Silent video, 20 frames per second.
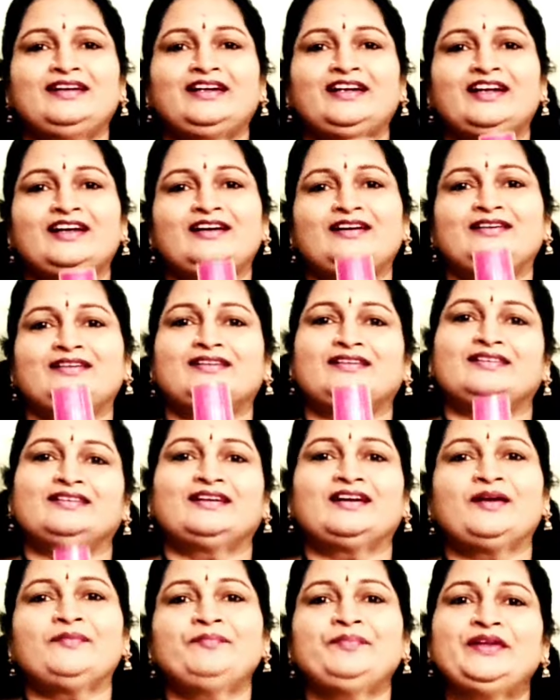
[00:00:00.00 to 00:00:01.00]
ఇట్లా
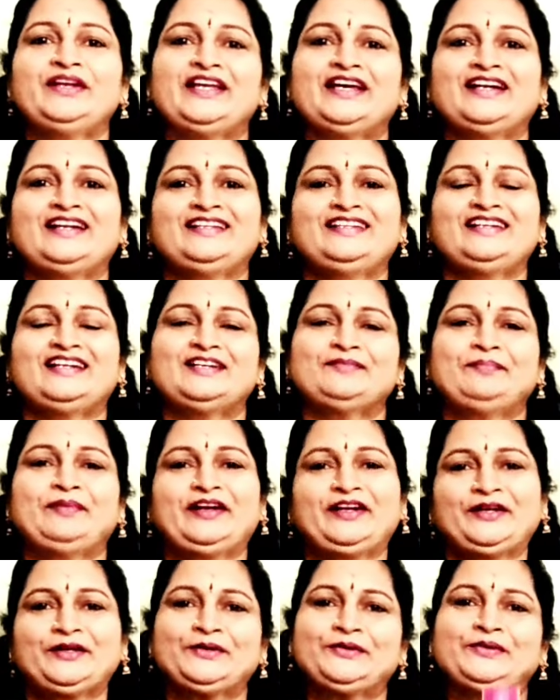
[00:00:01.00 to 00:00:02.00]
కంపెనీ అనేది ఇట్లా
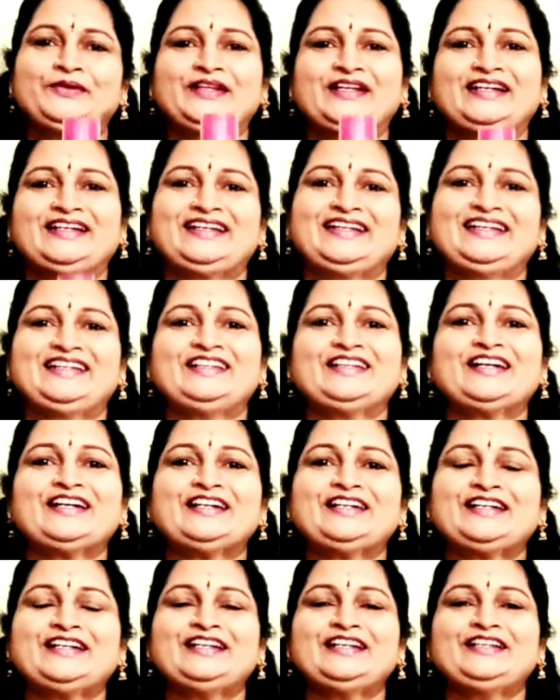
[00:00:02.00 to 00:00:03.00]
పెట్టకూడదండి
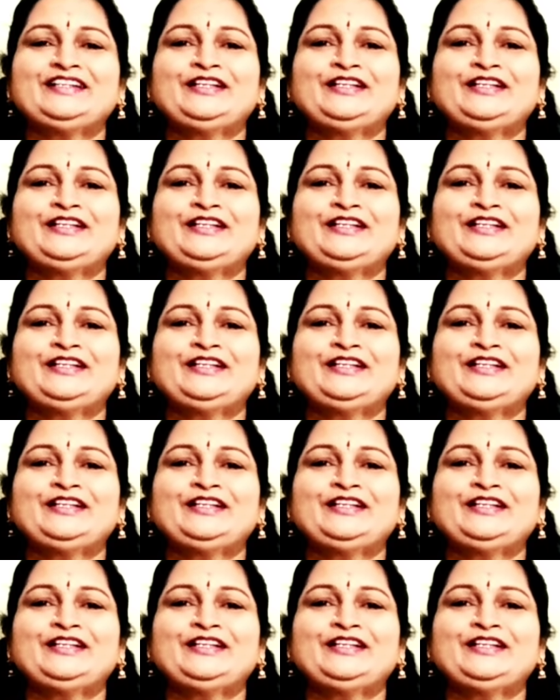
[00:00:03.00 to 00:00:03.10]
ఎందుకంటే